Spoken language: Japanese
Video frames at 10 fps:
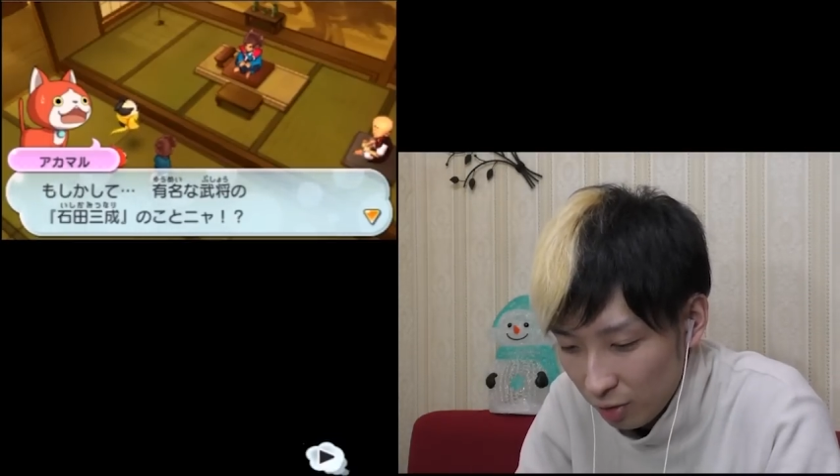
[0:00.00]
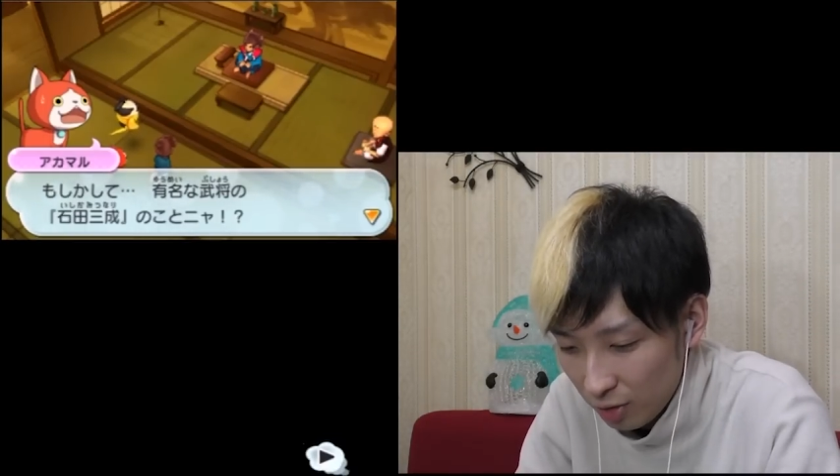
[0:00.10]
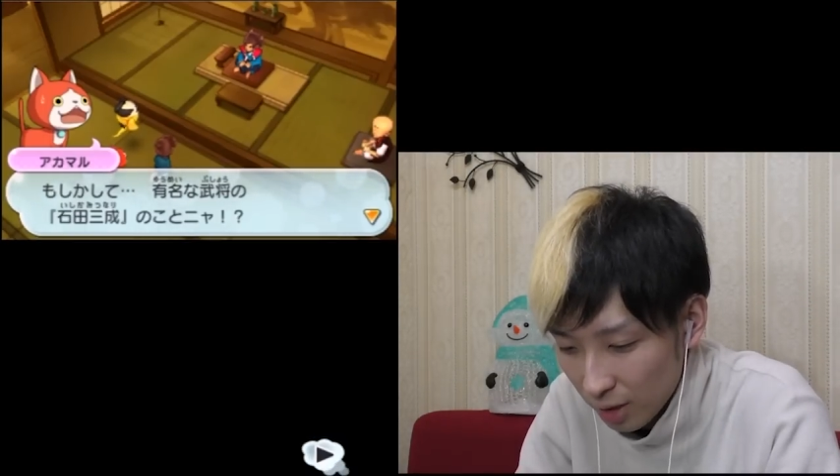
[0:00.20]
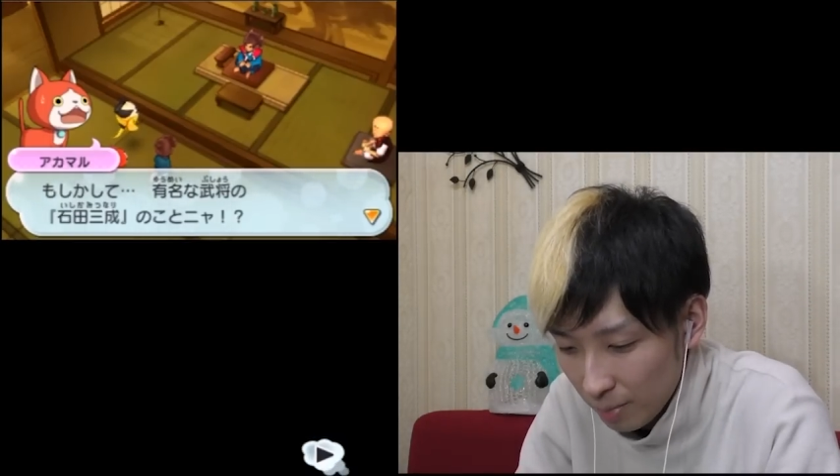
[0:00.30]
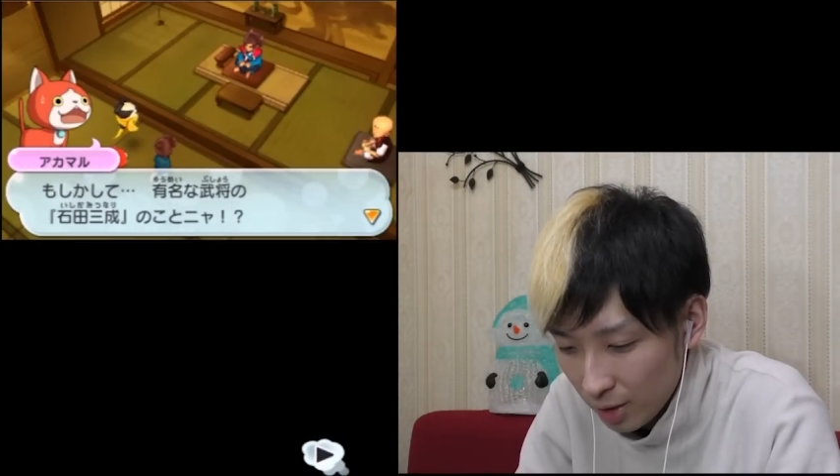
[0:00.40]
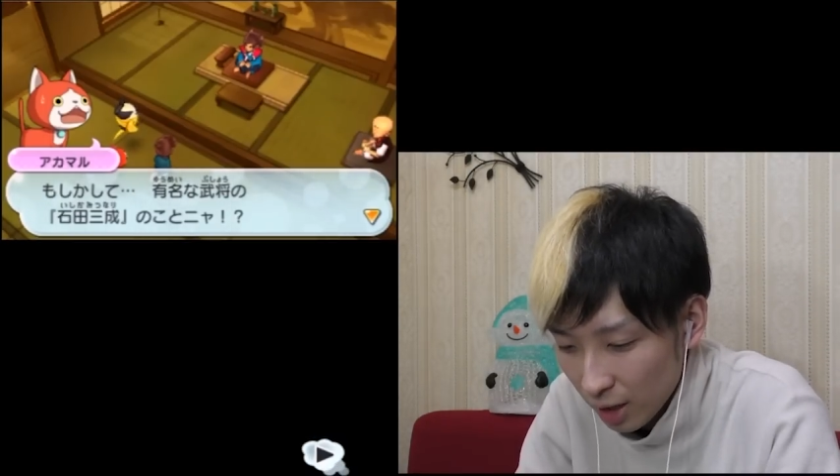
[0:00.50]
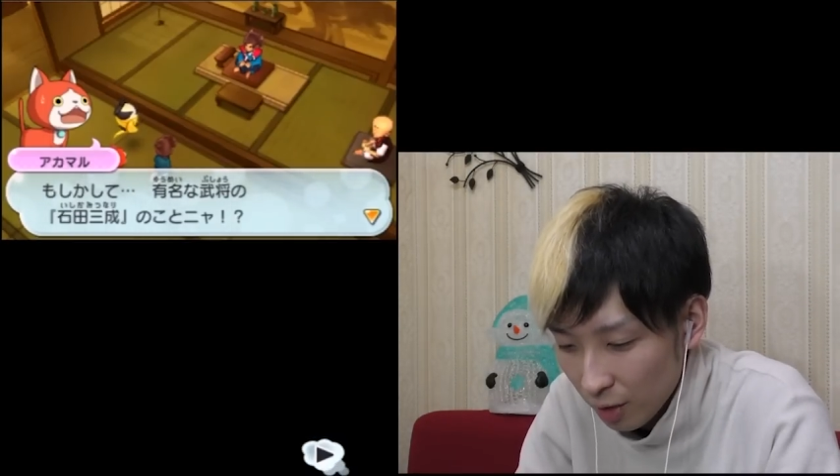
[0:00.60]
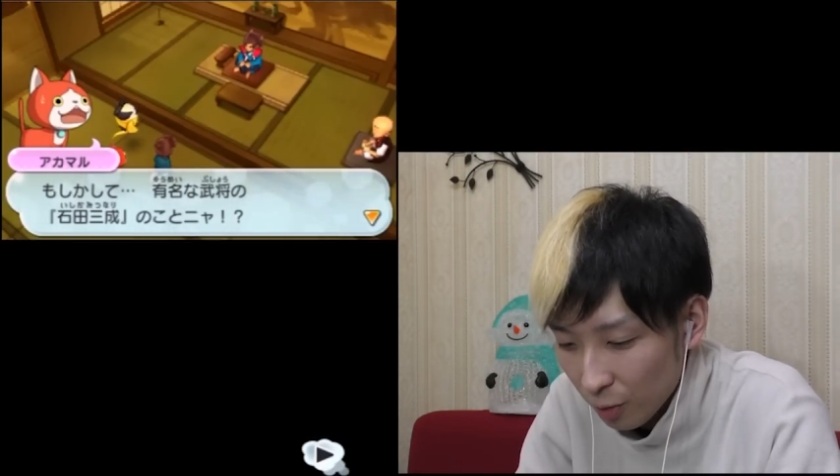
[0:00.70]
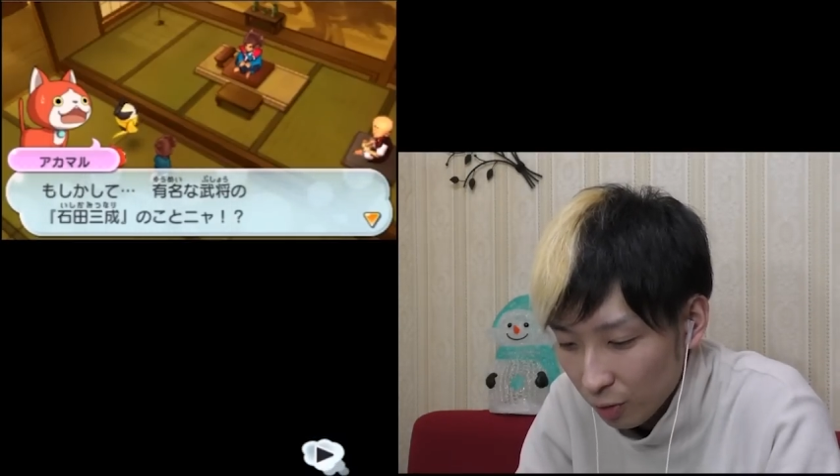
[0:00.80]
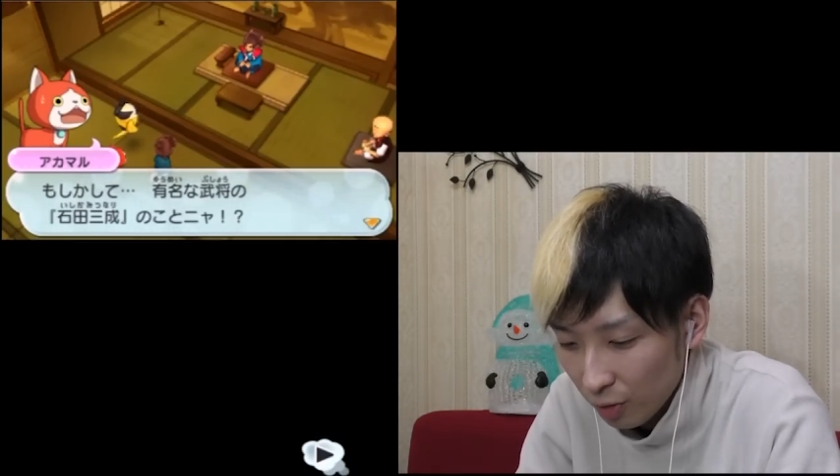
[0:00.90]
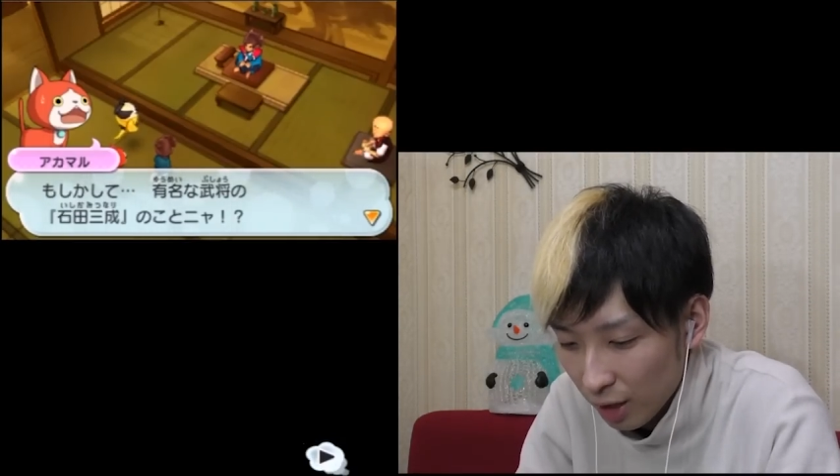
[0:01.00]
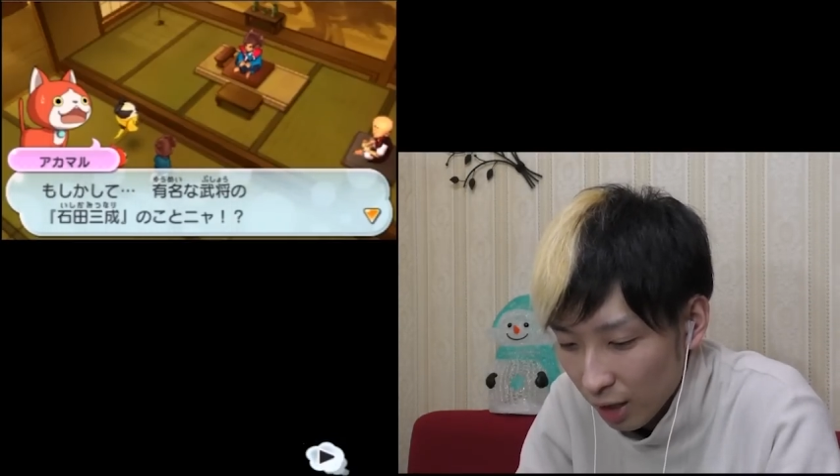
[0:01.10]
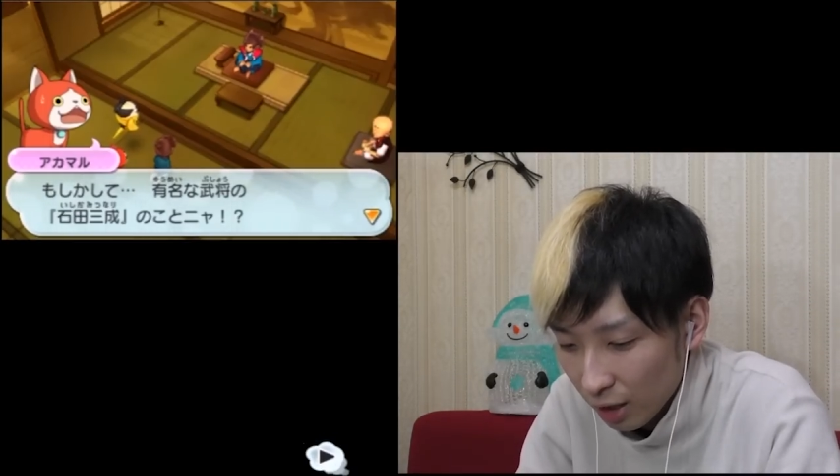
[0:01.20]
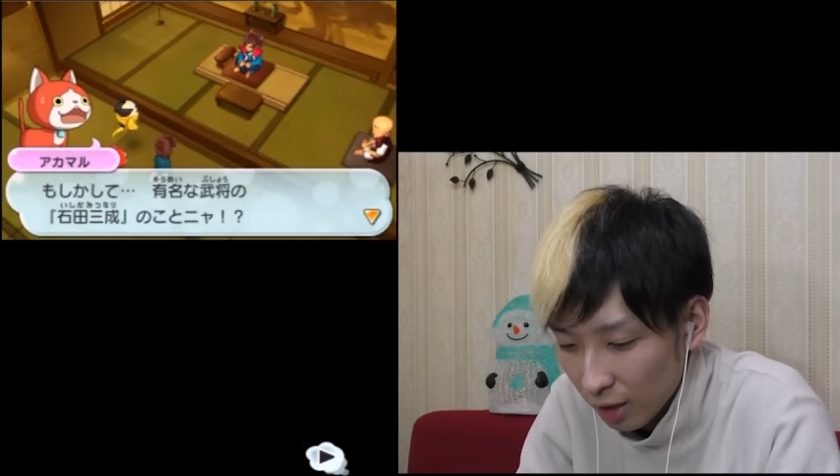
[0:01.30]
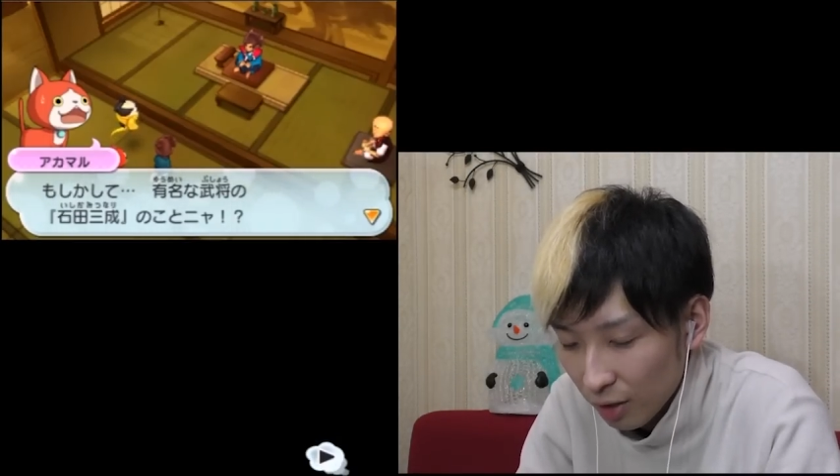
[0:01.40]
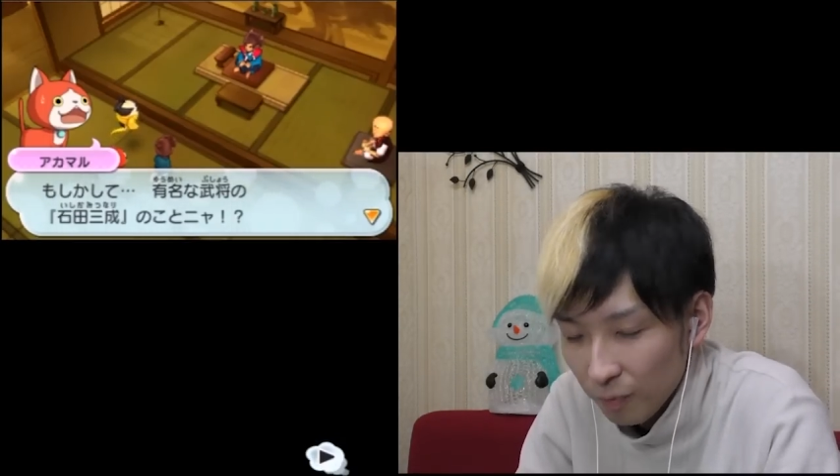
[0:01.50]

の石田三成のことにゃ？